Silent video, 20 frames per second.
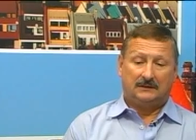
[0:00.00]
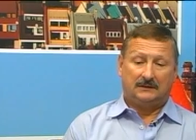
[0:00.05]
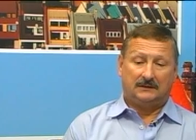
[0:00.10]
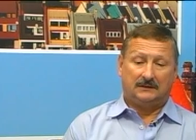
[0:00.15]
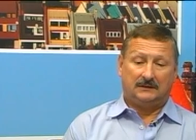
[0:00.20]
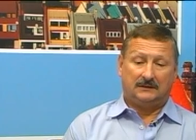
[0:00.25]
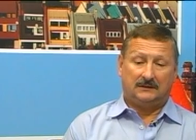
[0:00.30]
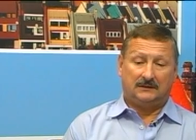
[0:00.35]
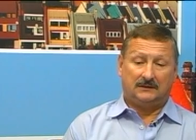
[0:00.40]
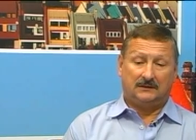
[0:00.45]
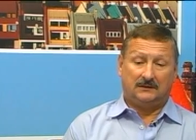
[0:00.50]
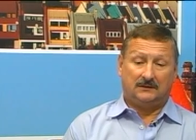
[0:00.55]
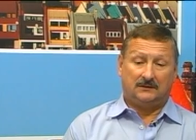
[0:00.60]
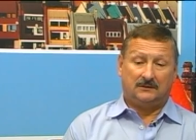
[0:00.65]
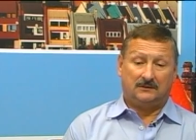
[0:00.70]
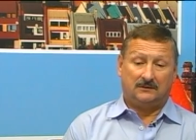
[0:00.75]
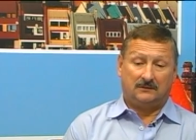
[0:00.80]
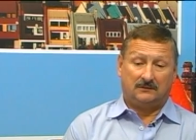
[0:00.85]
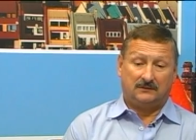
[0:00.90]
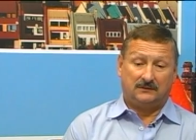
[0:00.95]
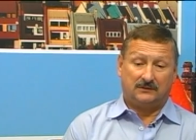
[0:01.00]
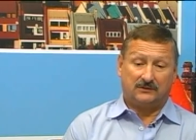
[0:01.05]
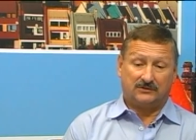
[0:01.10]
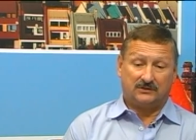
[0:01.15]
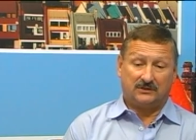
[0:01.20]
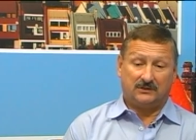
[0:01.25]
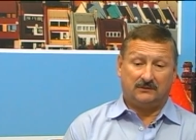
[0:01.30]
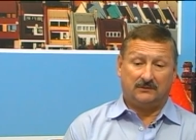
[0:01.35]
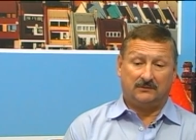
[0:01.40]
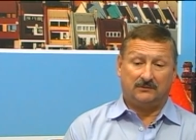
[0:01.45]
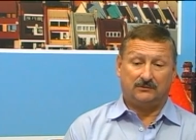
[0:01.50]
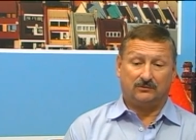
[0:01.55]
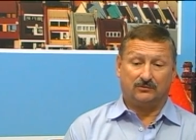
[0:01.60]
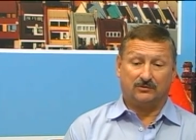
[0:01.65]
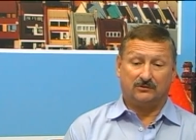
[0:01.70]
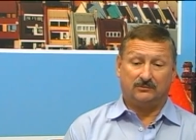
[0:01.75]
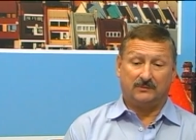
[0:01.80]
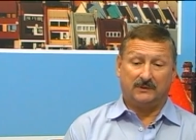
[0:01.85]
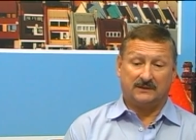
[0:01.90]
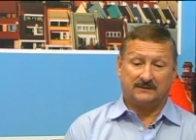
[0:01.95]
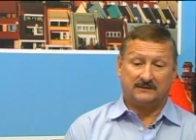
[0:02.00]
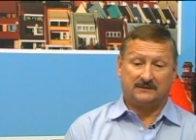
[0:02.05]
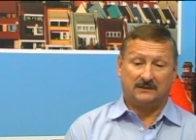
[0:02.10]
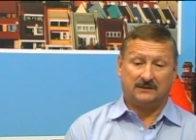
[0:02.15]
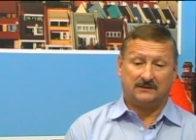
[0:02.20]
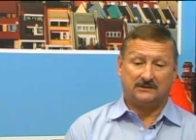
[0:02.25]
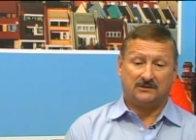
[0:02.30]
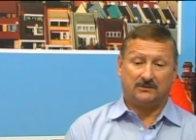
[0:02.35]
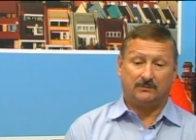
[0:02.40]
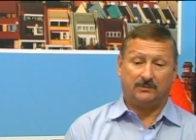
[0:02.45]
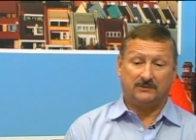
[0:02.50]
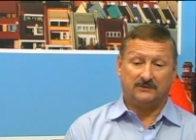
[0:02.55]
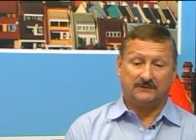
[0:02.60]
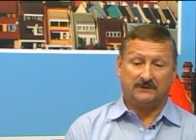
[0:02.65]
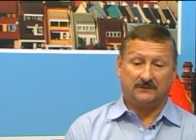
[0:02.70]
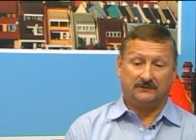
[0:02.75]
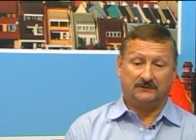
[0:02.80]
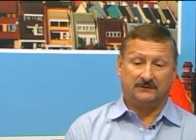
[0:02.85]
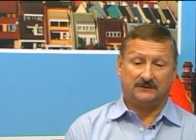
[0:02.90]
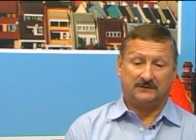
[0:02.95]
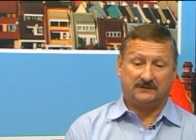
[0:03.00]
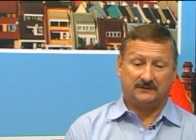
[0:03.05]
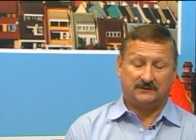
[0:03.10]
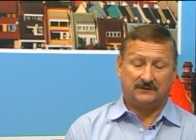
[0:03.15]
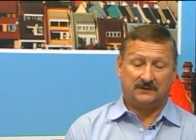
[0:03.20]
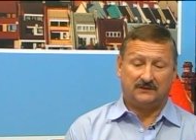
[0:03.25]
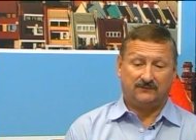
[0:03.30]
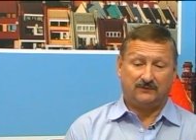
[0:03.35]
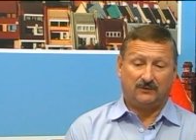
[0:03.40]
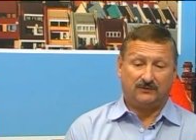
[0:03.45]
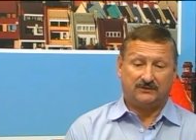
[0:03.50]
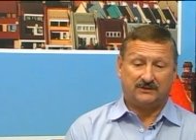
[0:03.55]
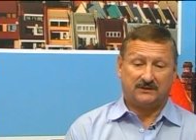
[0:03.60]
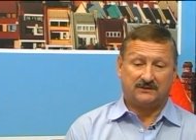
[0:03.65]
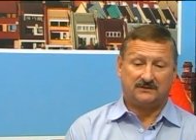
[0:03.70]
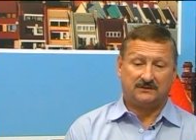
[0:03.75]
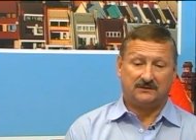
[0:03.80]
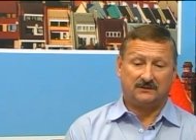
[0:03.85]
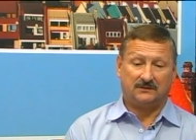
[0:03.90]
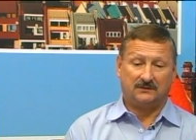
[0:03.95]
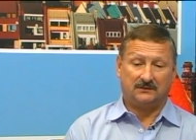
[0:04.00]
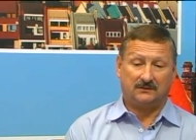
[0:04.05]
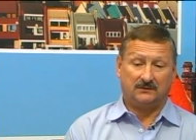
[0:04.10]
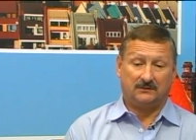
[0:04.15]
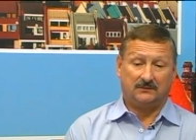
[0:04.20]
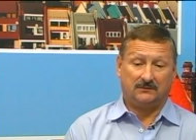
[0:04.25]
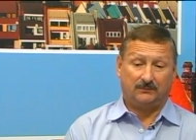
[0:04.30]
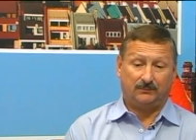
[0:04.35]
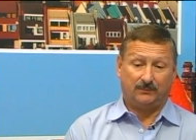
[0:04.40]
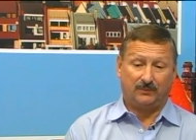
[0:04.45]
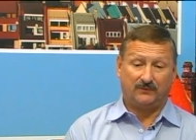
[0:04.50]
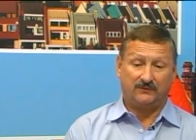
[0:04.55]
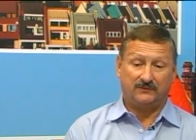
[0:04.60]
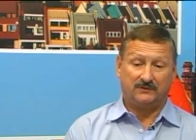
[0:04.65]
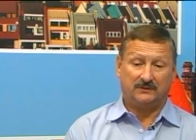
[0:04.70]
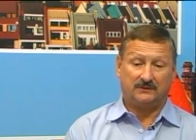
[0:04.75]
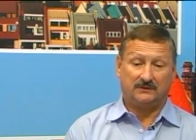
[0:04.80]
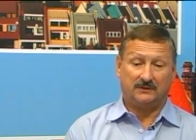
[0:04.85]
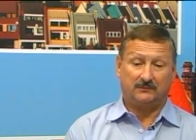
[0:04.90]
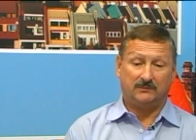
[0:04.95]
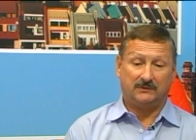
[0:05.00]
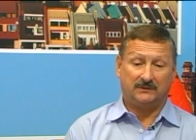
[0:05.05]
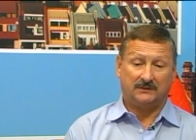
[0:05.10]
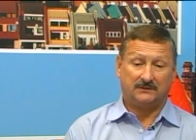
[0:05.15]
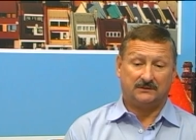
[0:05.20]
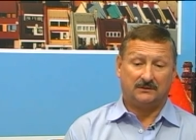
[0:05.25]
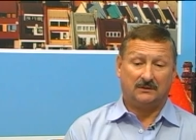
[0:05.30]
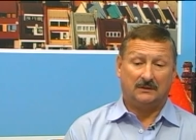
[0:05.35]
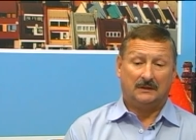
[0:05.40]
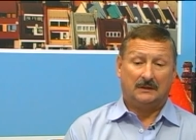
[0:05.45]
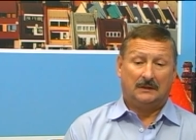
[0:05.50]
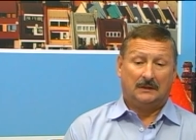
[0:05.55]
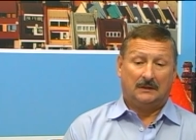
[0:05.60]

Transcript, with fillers: i jeżeli Urząd Miasta chciał podjąć taką decyzję, wówczas y, powinien, dajmy na to,